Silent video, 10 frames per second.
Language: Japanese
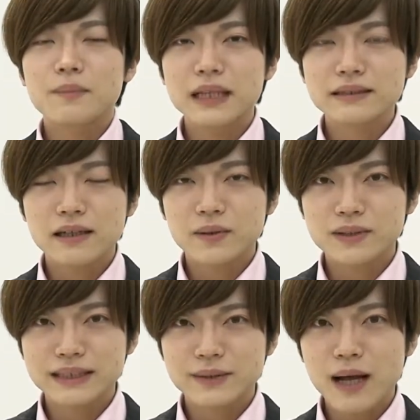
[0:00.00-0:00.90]
皆さんこ
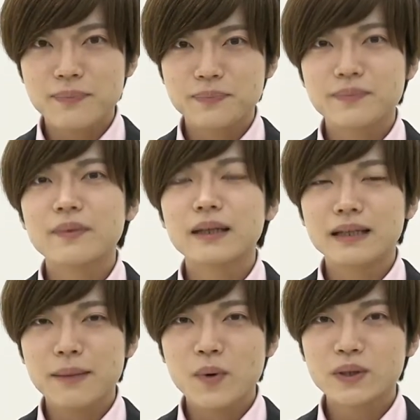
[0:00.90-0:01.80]
んにちは
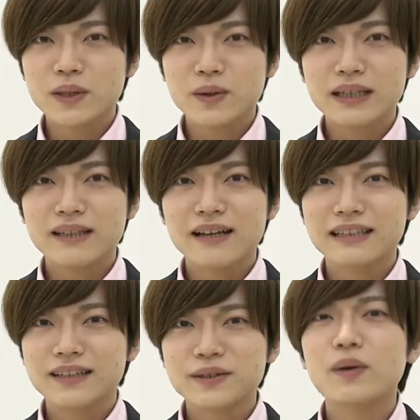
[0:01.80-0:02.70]
ガモ商品
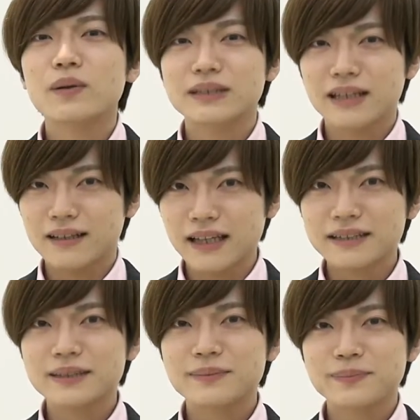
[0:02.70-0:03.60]
ランキングのお時間で
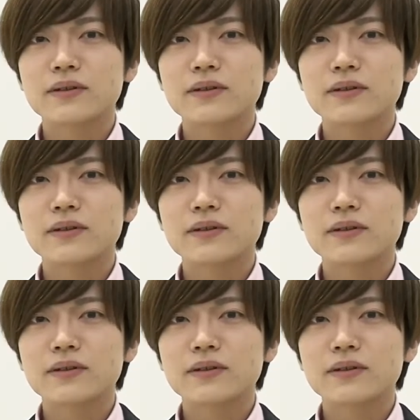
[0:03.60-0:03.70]
す